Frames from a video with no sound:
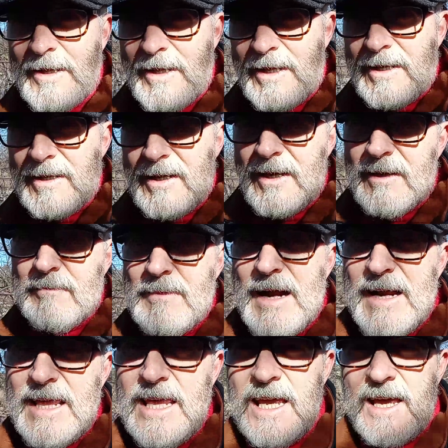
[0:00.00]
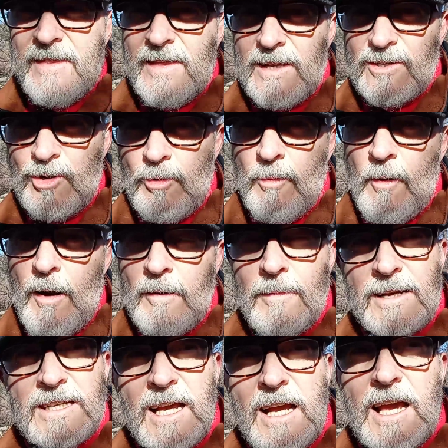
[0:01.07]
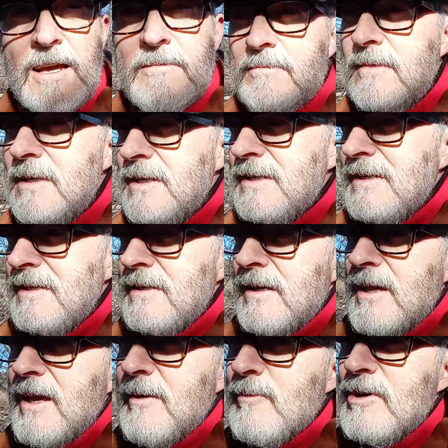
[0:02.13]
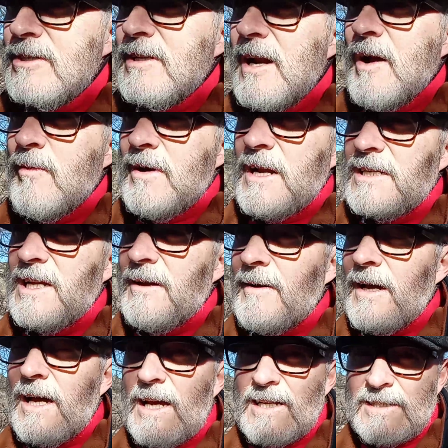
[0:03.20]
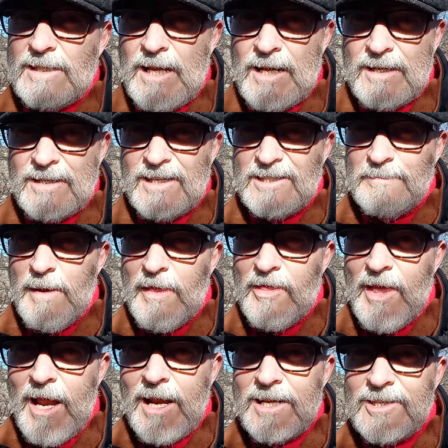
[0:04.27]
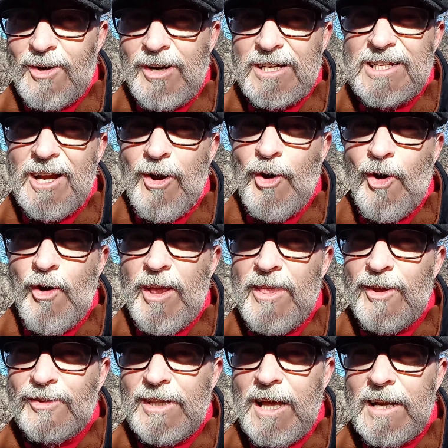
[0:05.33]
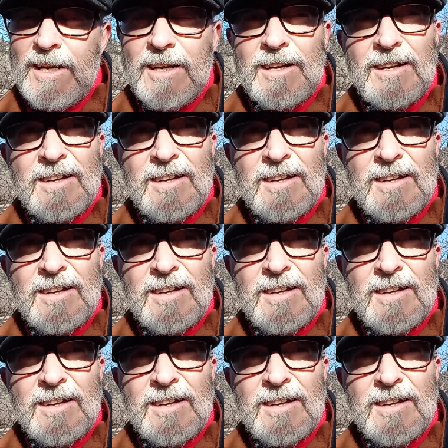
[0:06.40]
el de María de sur al Basecamp, que muestra unas navajas tan especiales, con ese colorido tan,